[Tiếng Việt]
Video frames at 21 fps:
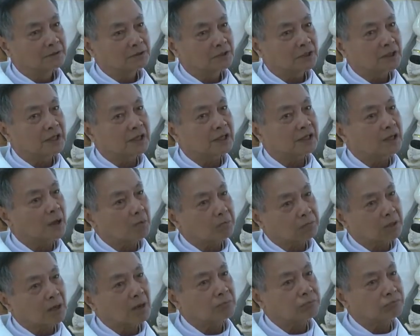Cho nên
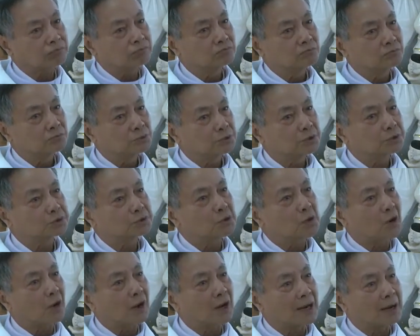khóc lóc, Chúa Giêsu
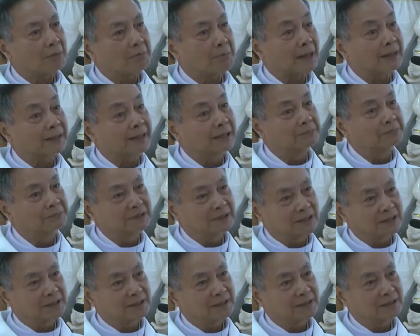hỏi là bà tìm gì?